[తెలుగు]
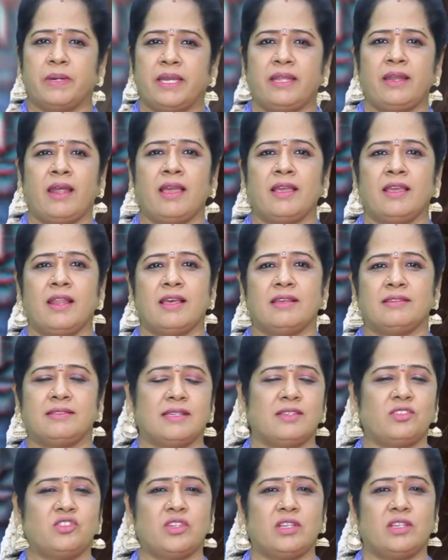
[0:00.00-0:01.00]
బైరాగిలా
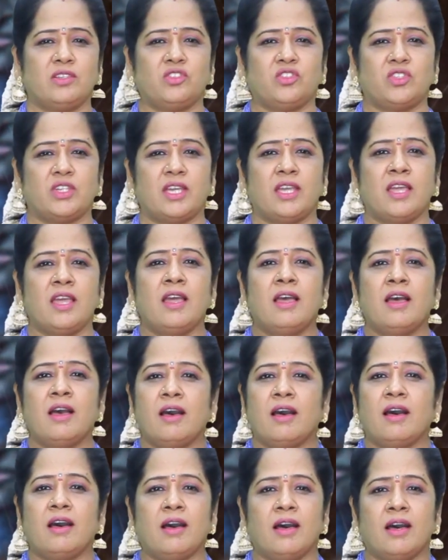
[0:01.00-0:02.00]
సంచరించే
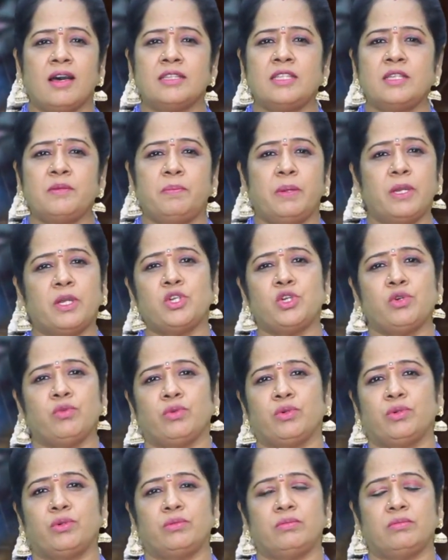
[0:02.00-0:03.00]
ఆ ఆది
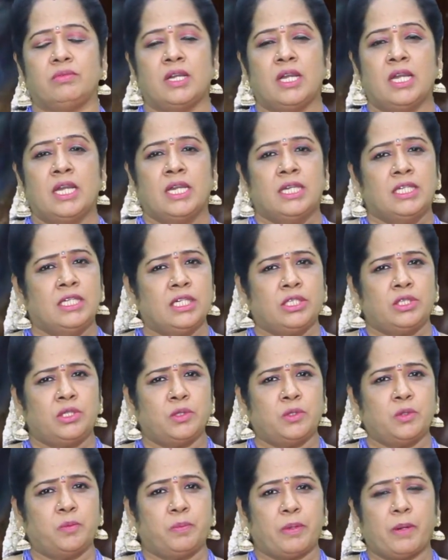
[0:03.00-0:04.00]
భిక్షువుకు ఎందుకు